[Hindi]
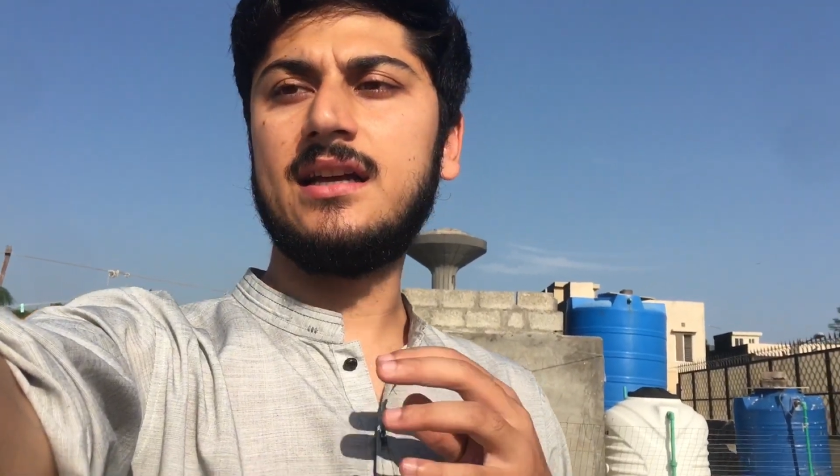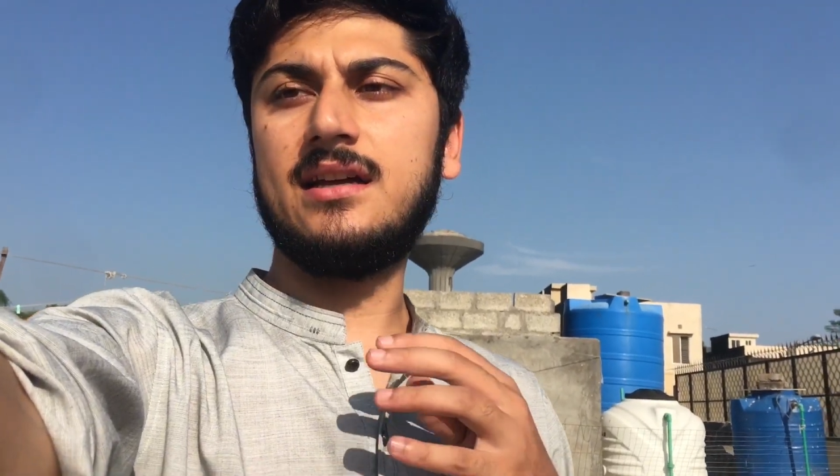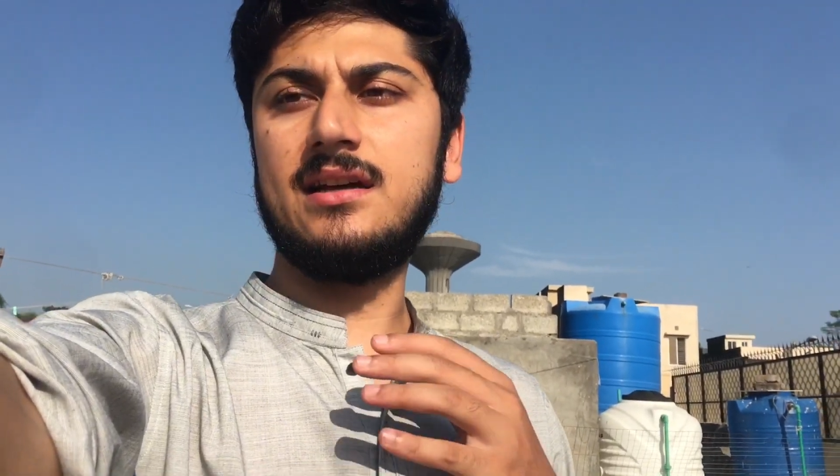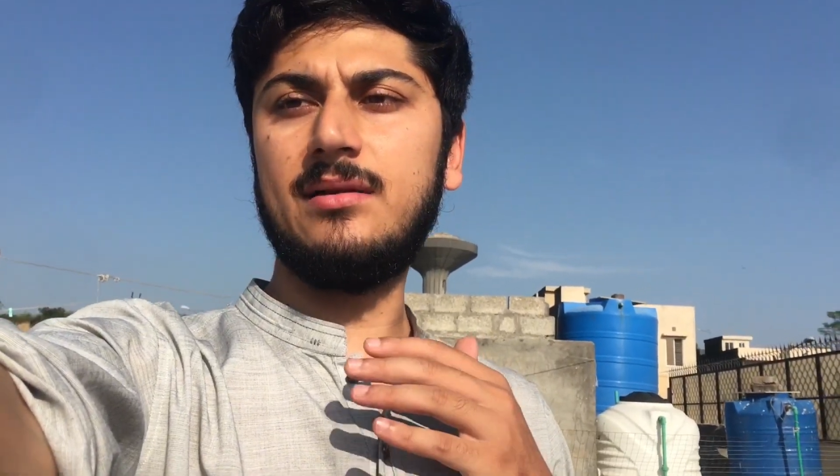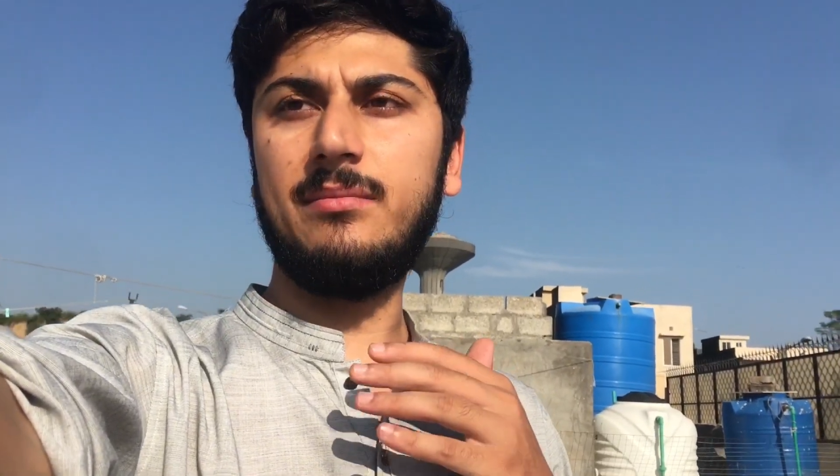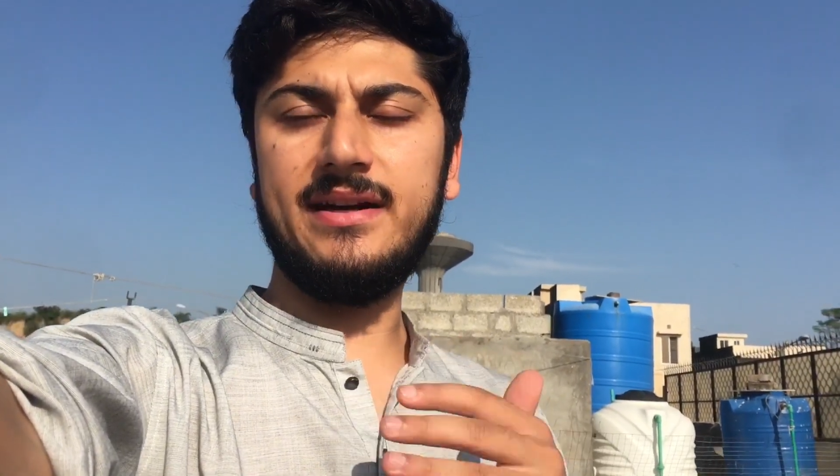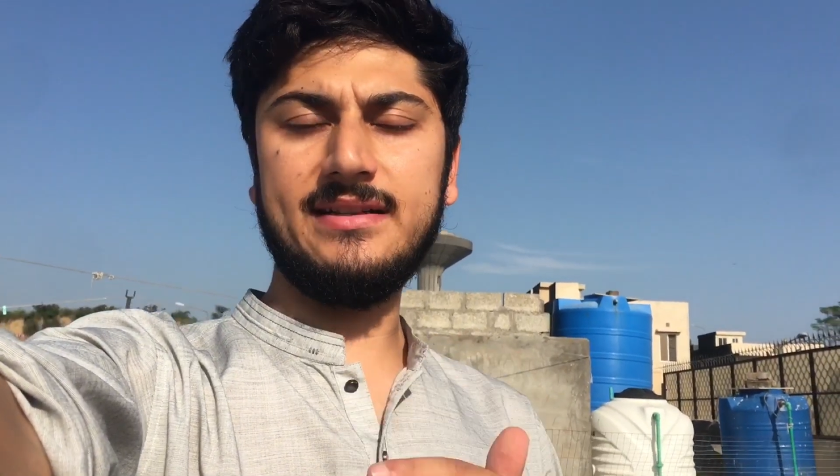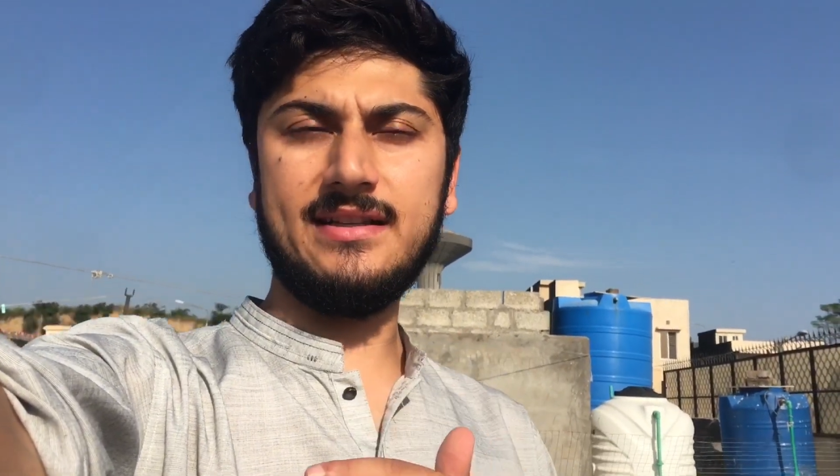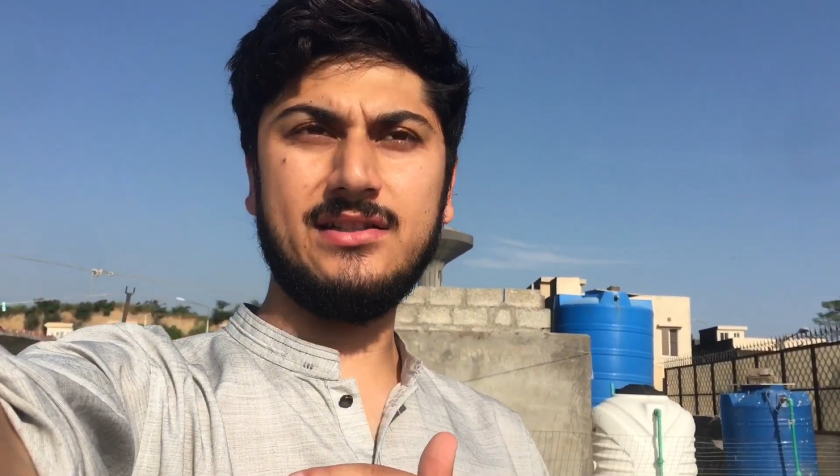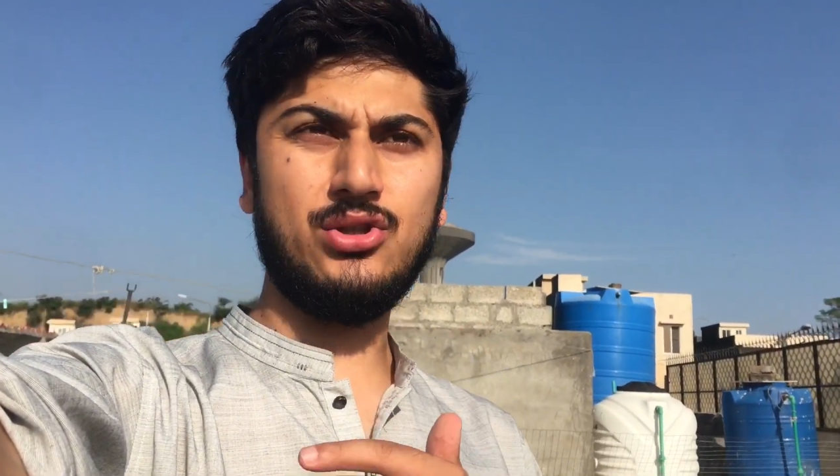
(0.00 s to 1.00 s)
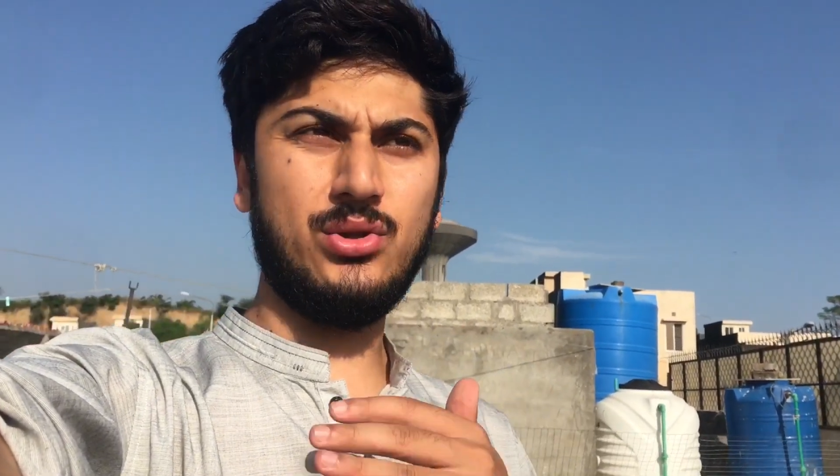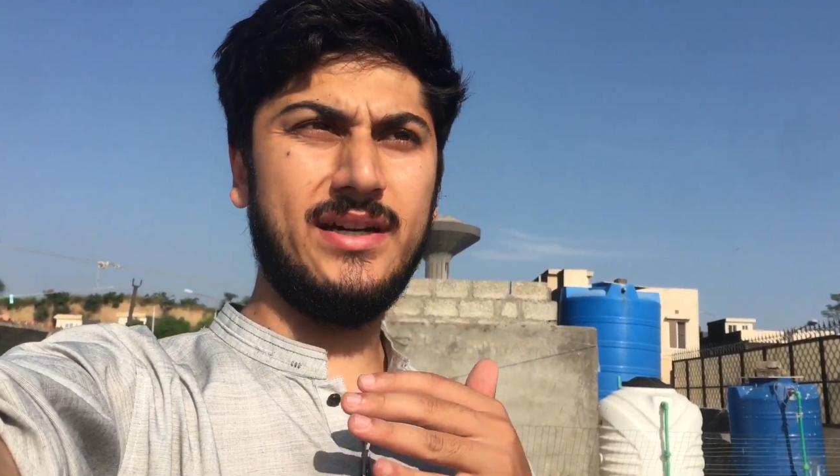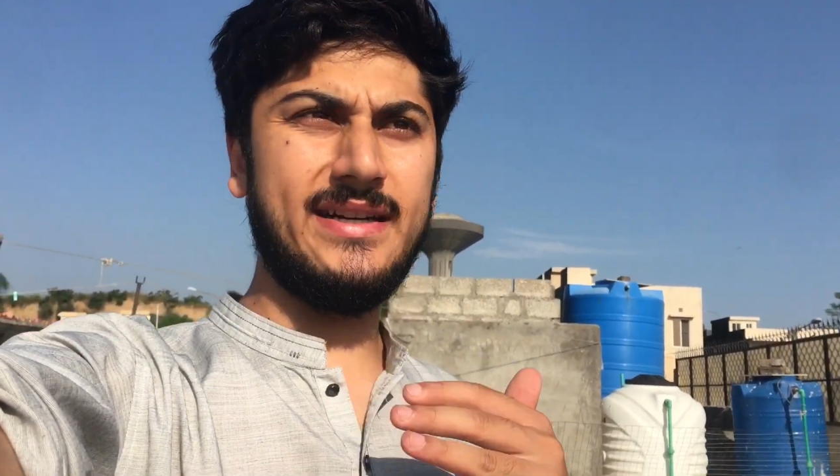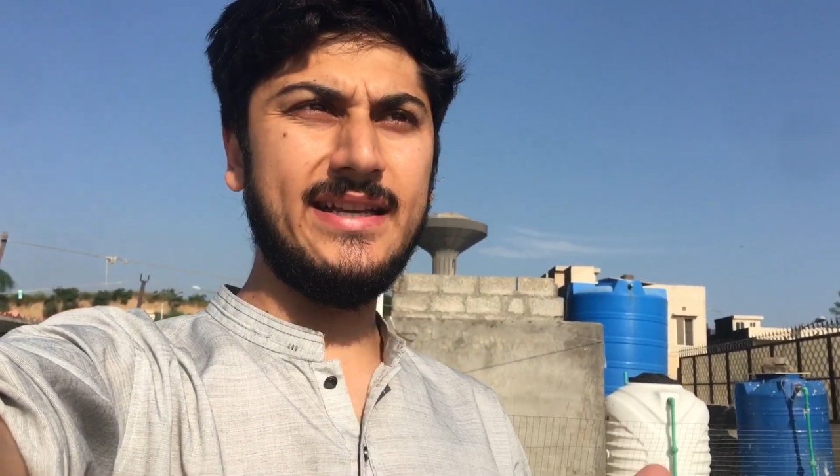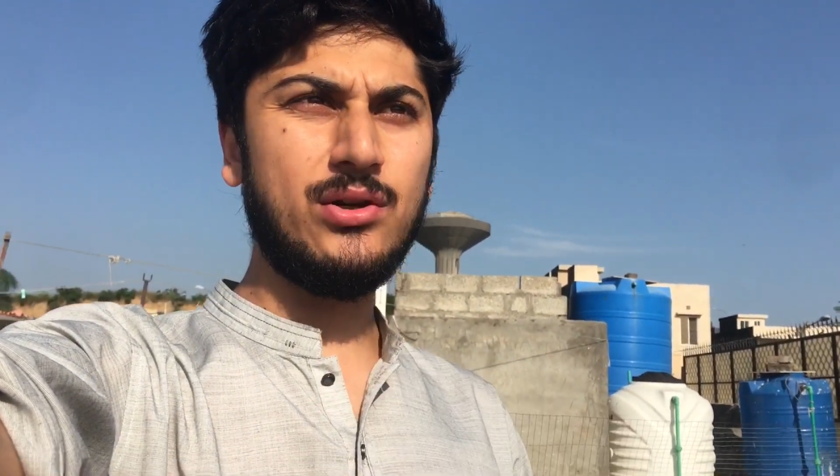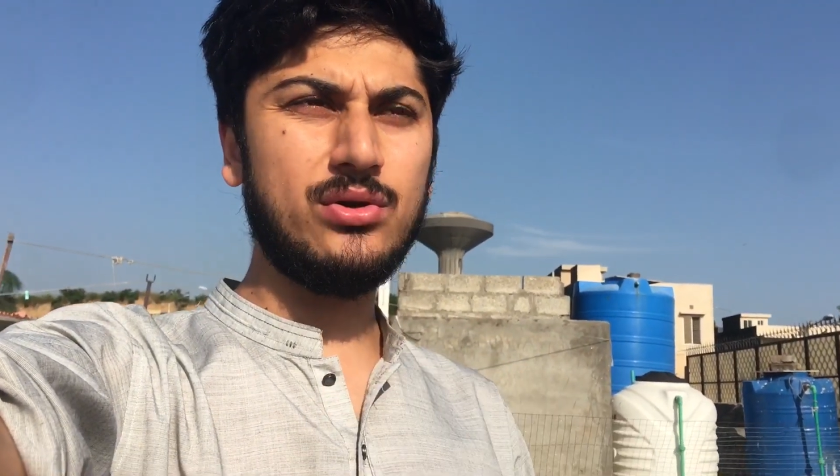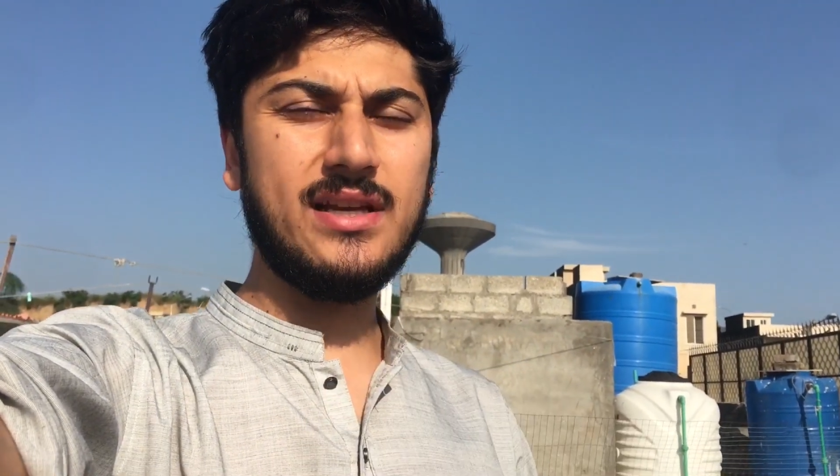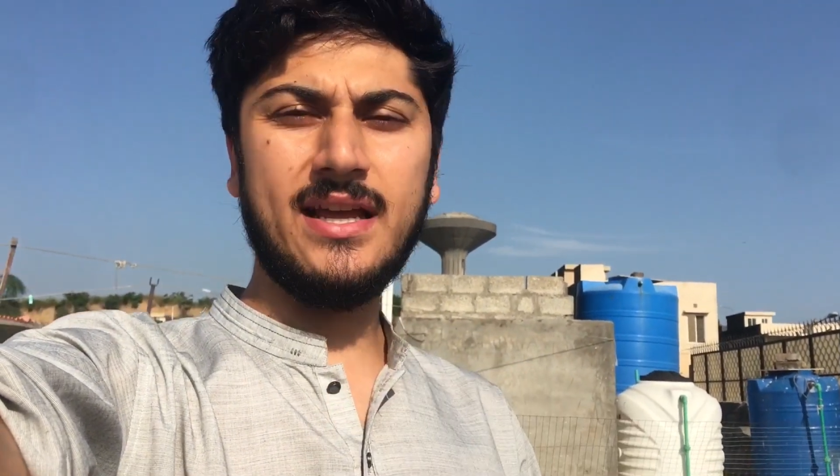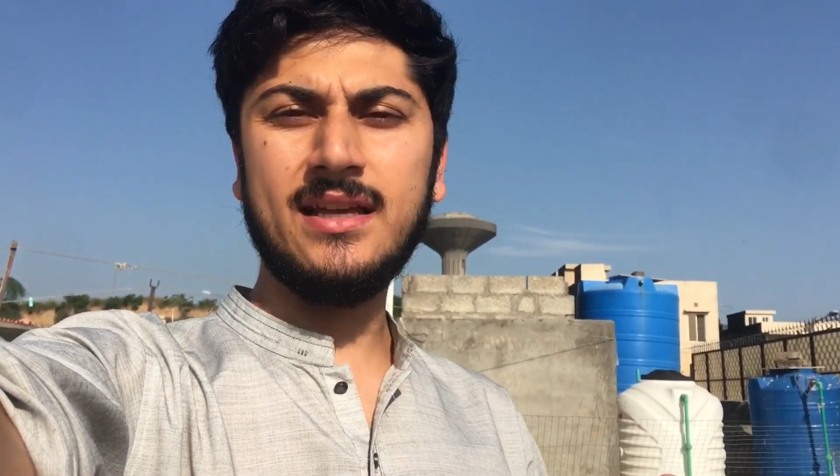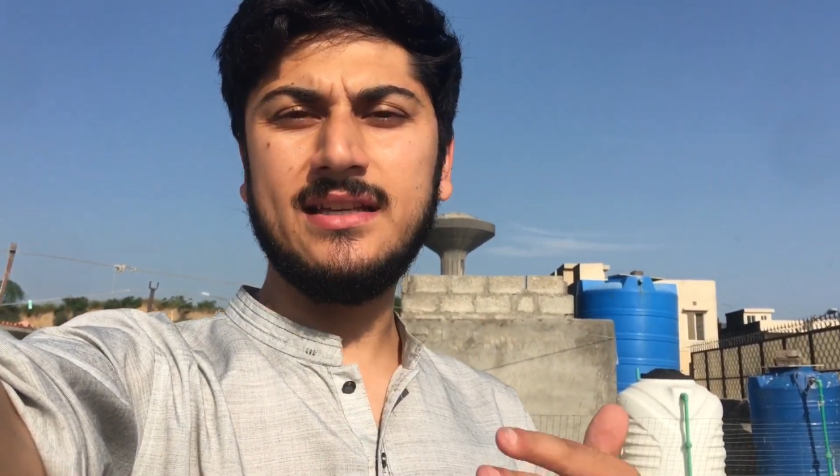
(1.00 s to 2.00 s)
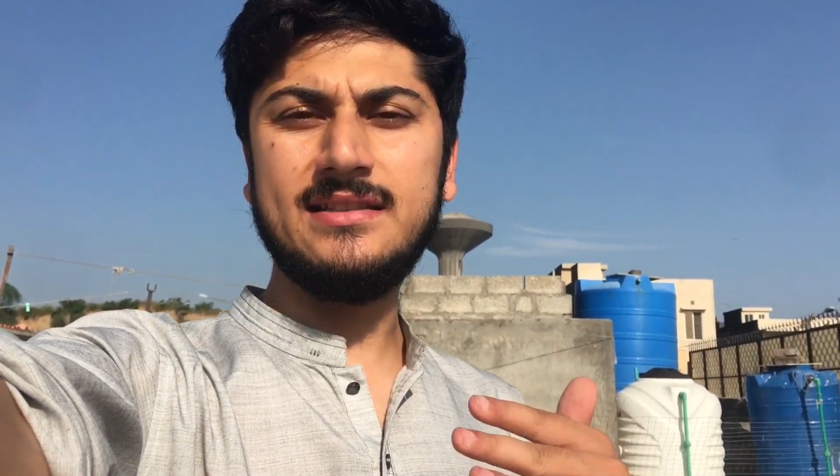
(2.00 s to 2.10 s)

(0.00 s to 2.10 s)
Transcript: मेडिसिन जो है ठीक हो जाएं